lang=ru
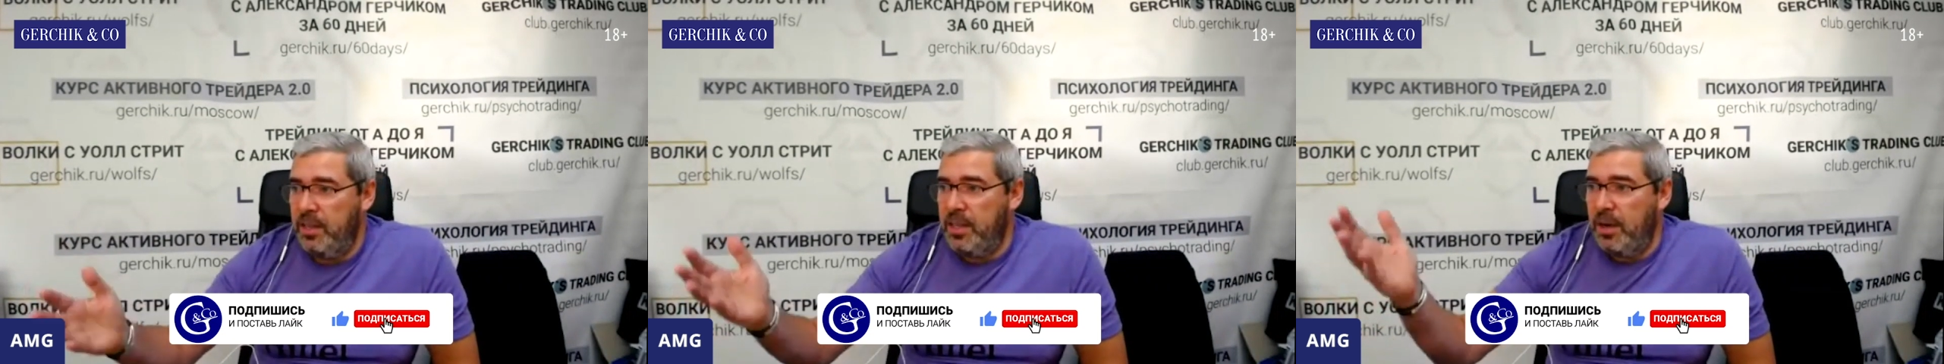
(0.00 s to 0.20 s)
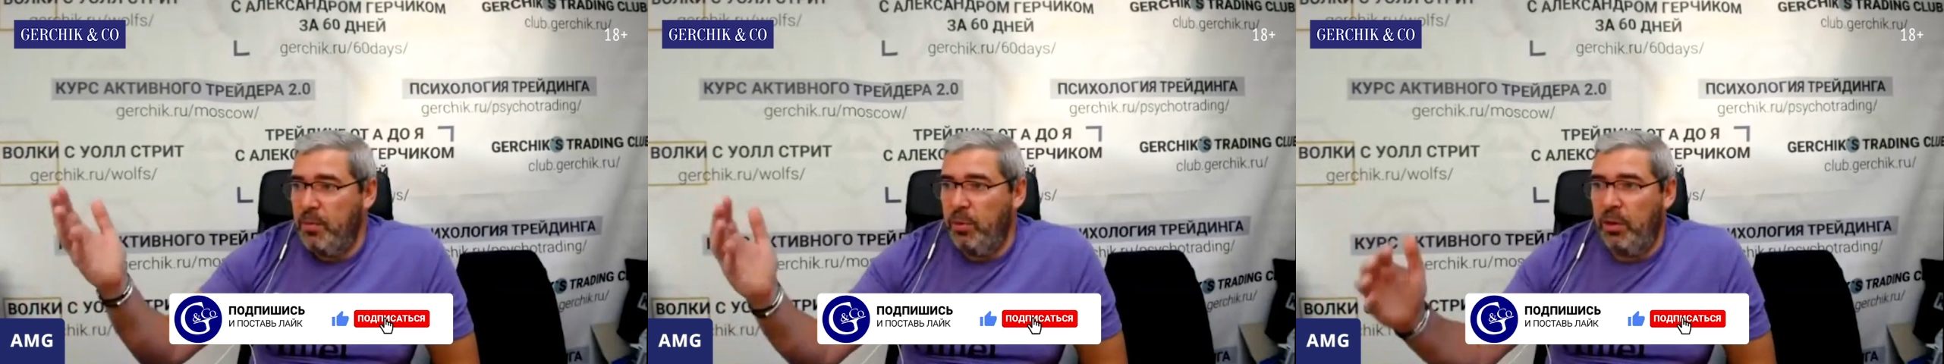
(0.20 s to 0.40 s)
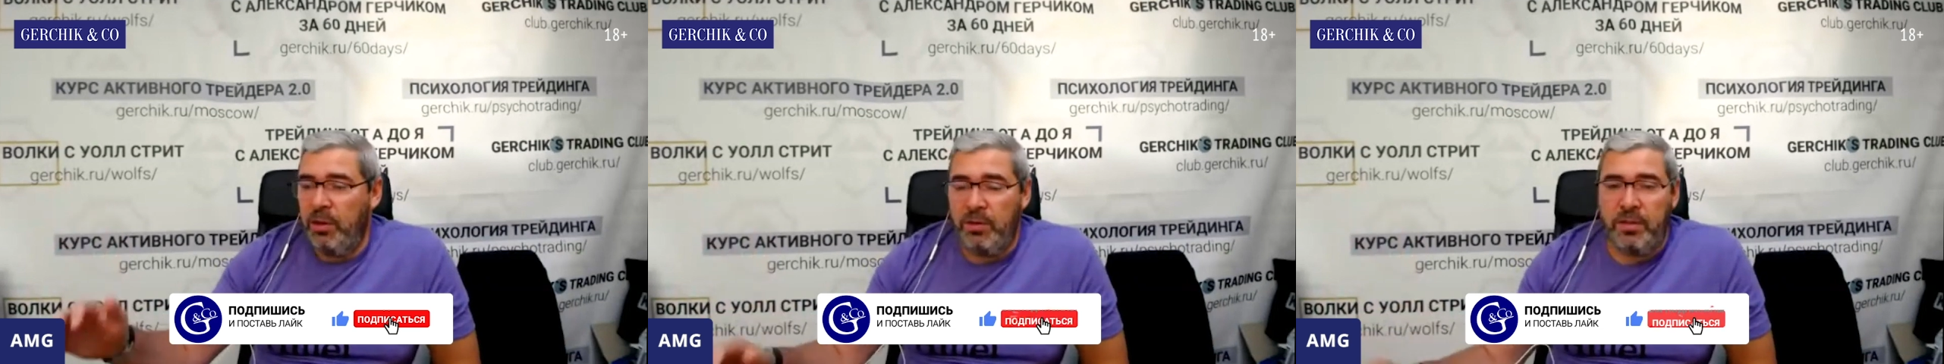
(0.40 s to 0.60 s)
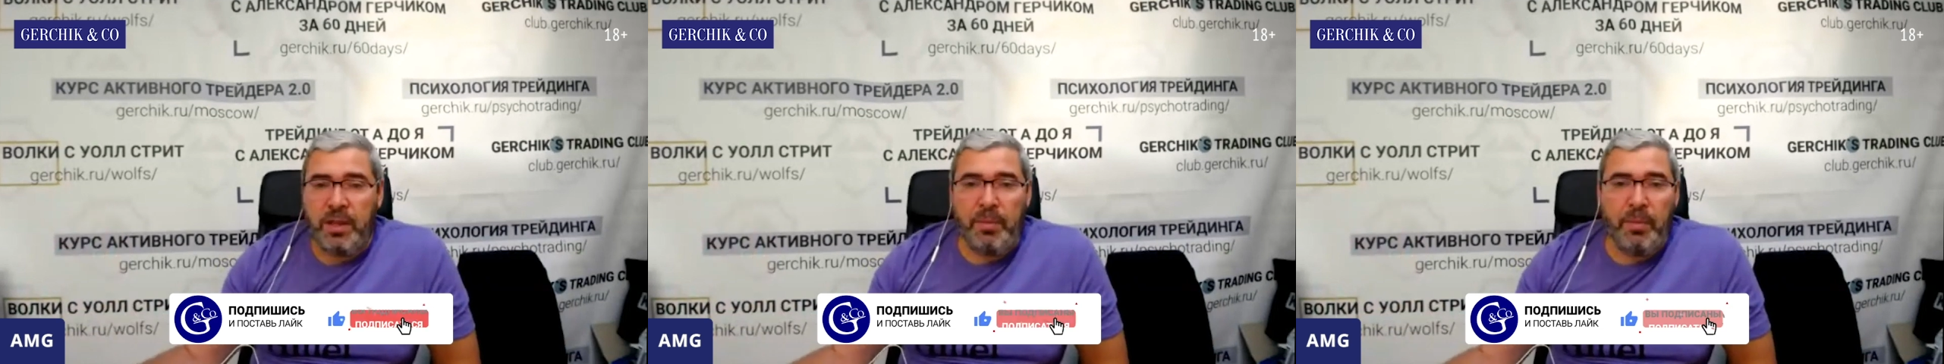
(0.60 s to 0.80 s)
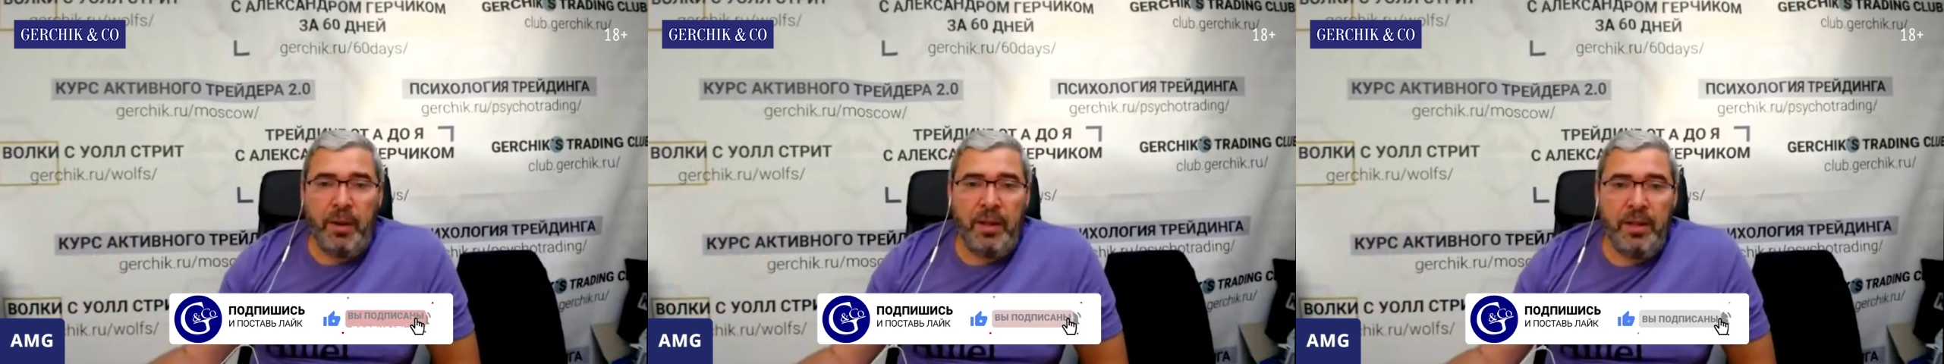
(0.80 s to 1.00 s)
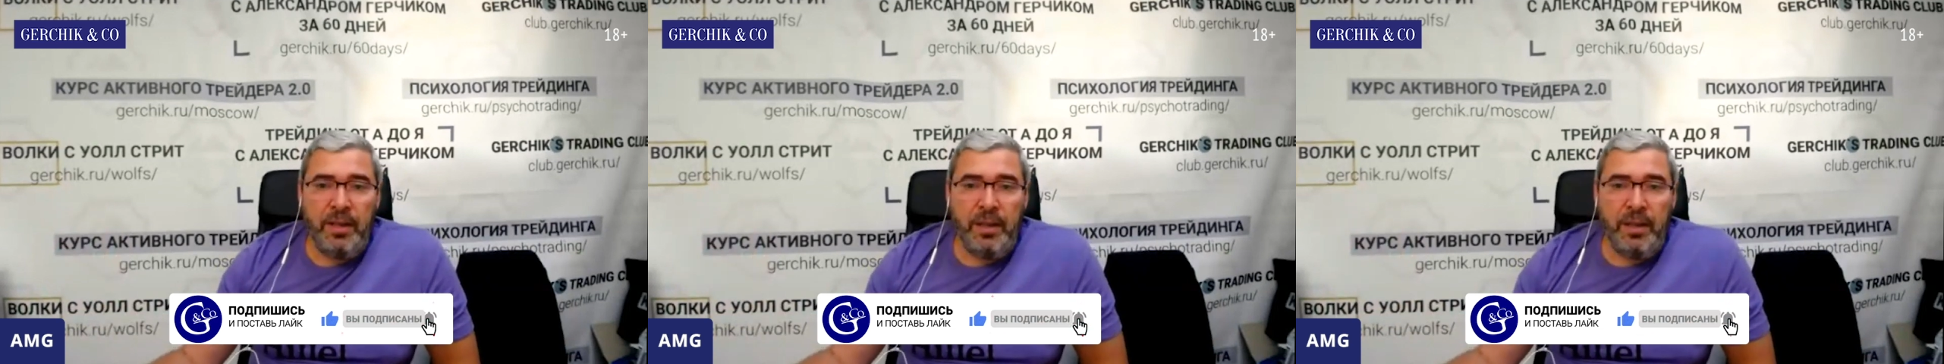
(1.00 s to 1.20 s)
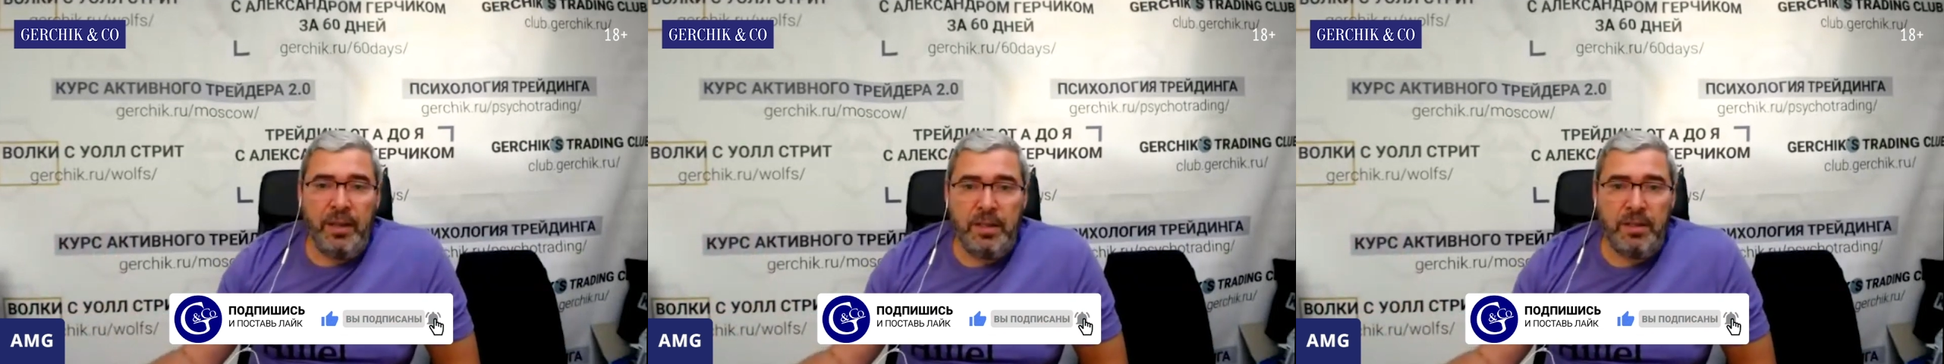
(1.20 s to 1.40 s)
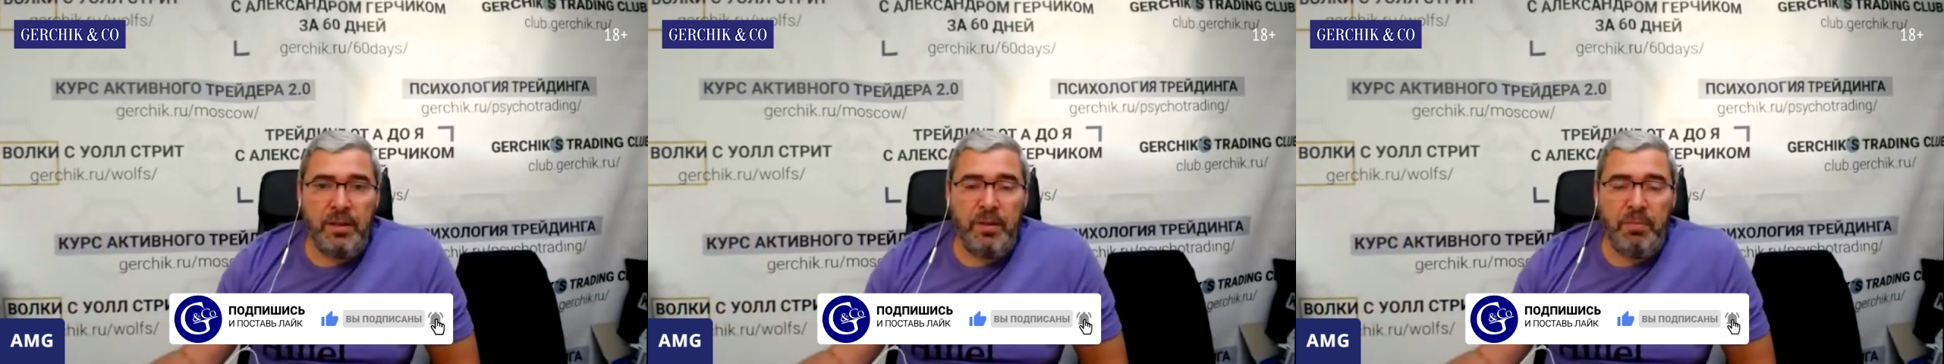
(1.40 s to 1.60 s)
заработал с компании
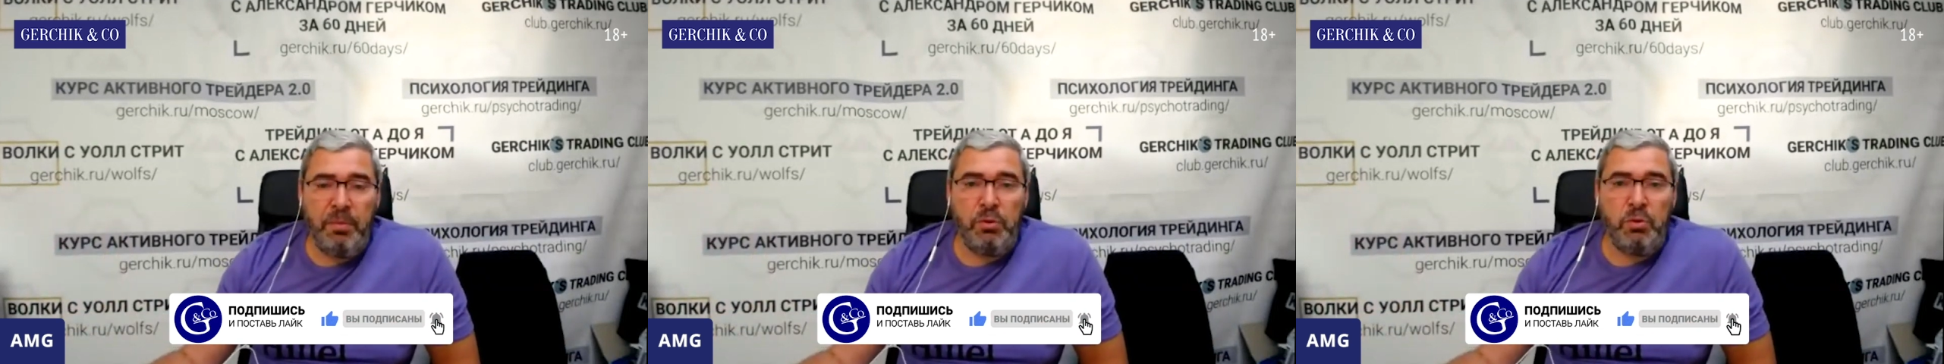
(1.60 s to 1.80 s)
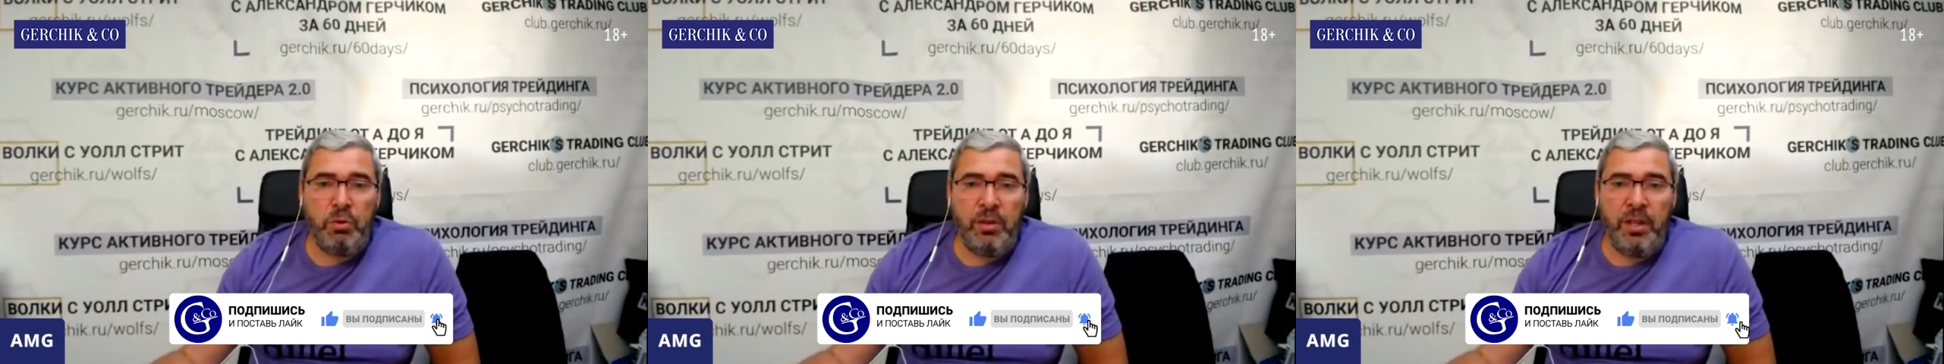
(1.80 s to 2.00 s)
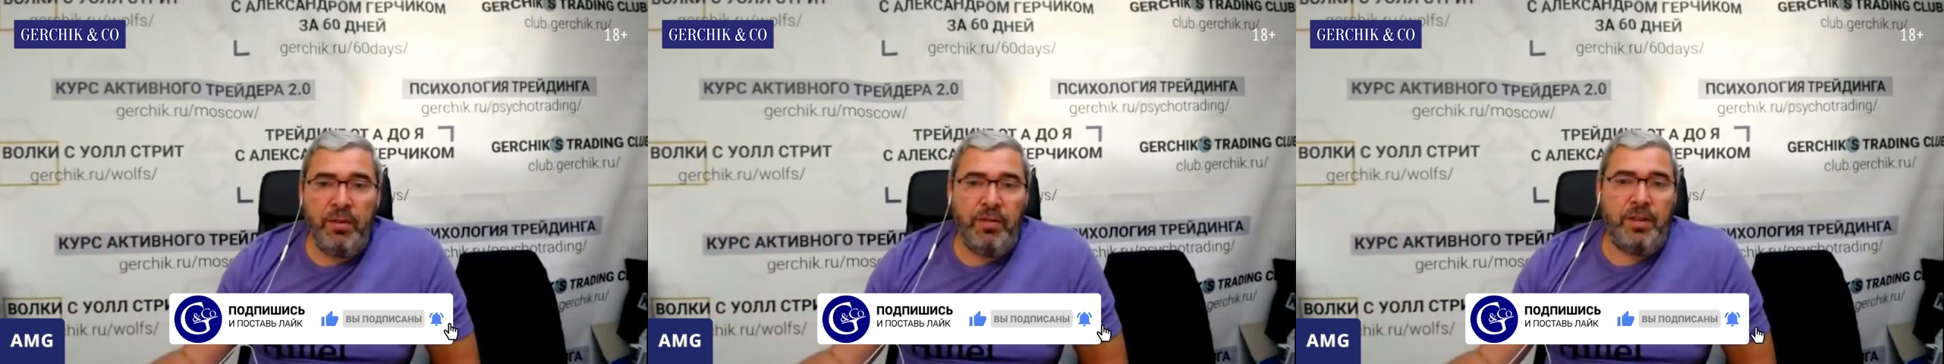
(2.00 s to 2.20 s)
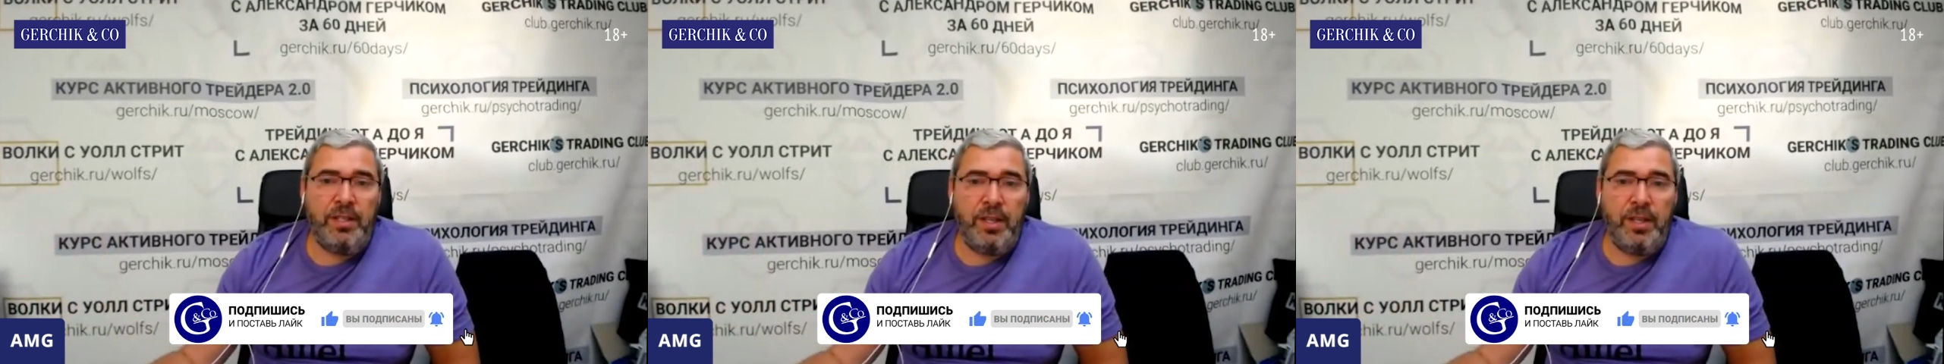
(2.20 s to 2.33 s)
с 500 евро,